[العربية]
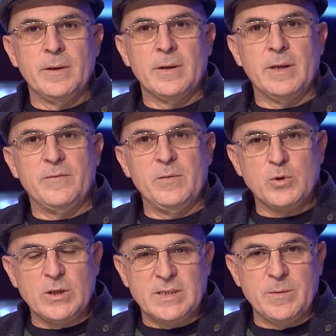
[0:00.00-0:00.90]
يعني في
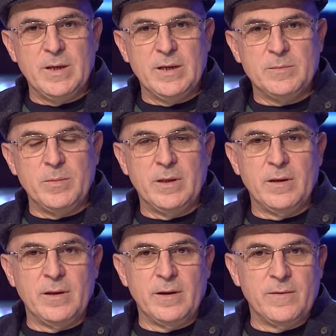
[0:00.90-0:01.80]
مجسمات
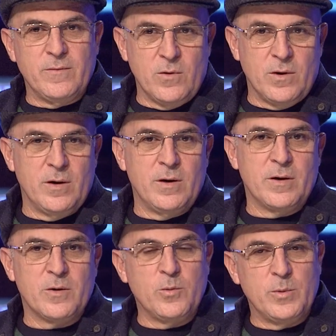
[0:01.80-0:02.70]
من آه،
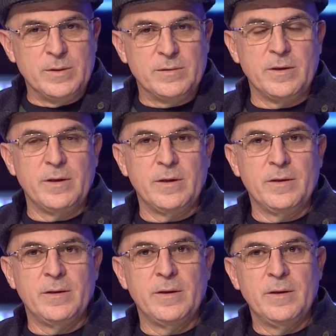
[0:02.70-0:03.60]
فخار ومن
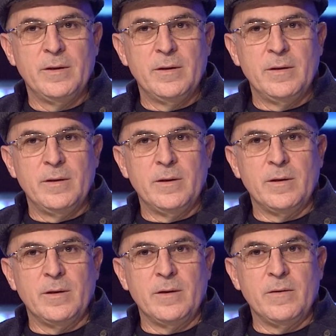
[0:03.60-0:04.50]
طين
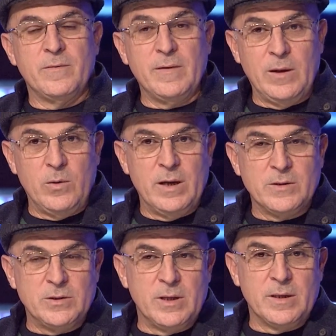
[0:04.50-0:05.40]
آه، في
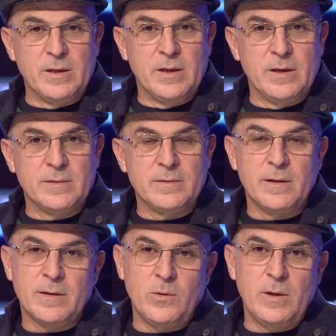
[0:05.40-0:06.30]
لوحات جداريات
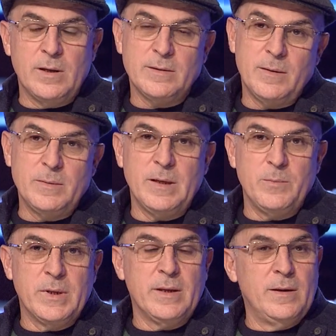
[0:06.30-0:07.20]
آه، كلياتها
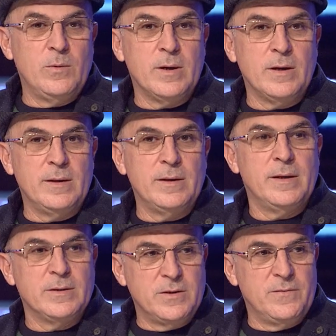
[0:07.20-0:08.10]
بتعبر عن الواقع اللي
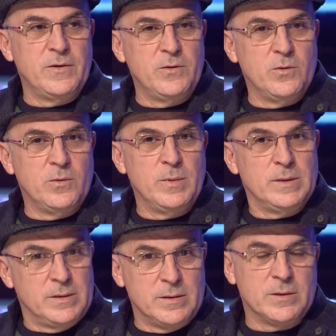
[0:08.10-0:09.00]
احنا عايشين فيه
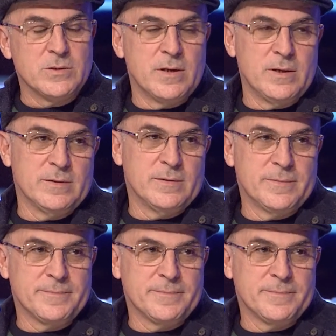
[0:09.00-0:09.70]
بعده اتجاهات